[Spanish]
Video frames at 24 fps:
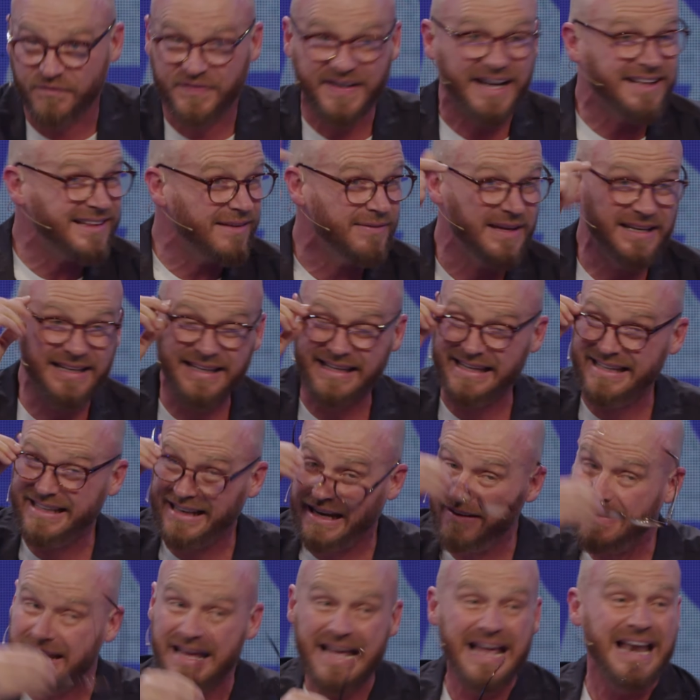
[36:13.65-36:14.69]
Fíjate bien,
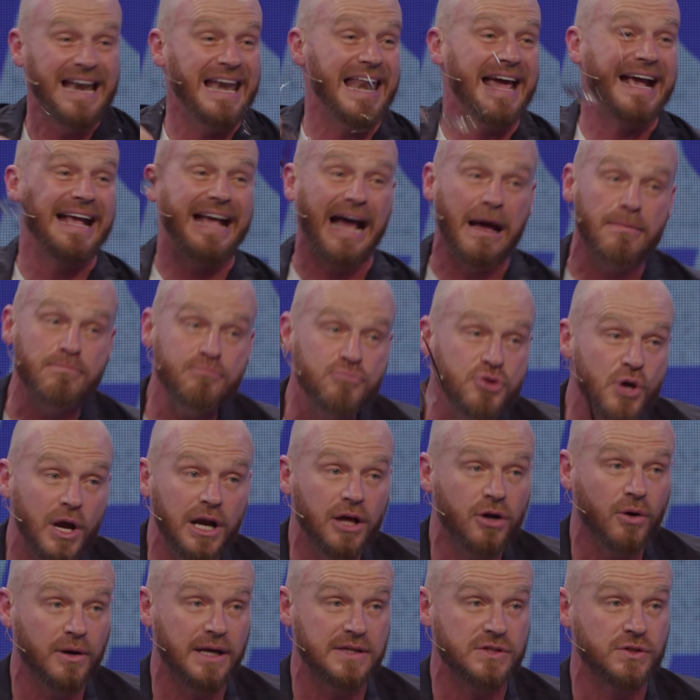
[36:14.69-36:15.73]
increíble, le cambió
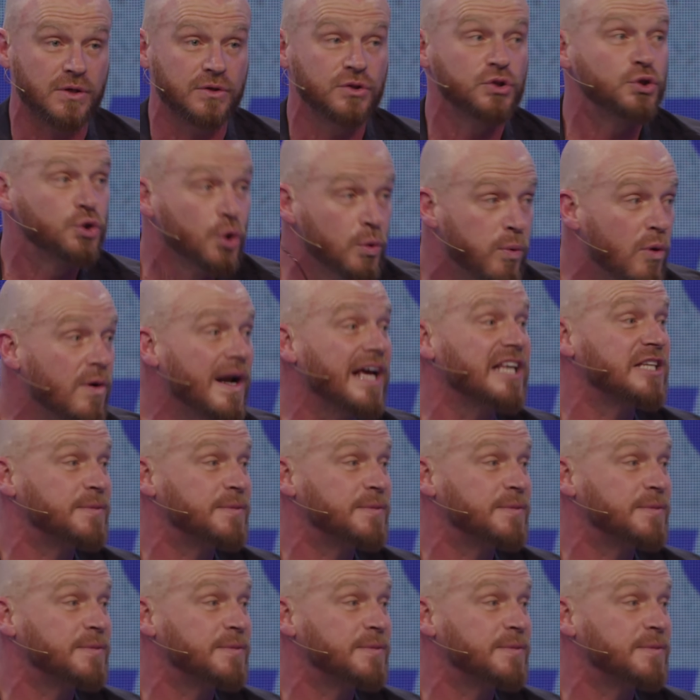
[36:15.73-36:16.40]
el corazón. Tuvo una